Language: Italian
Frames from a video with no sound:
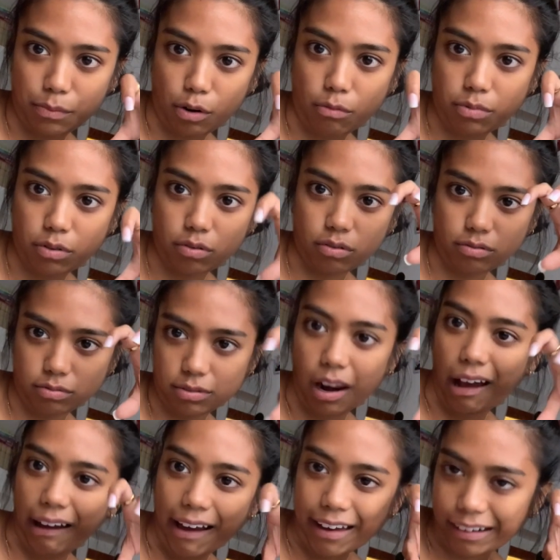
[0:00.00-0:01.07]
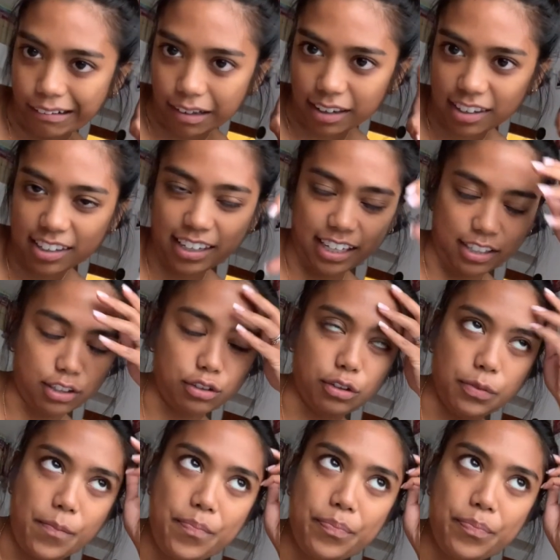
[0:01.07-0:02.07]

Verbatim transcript: proprio la carne, ecco,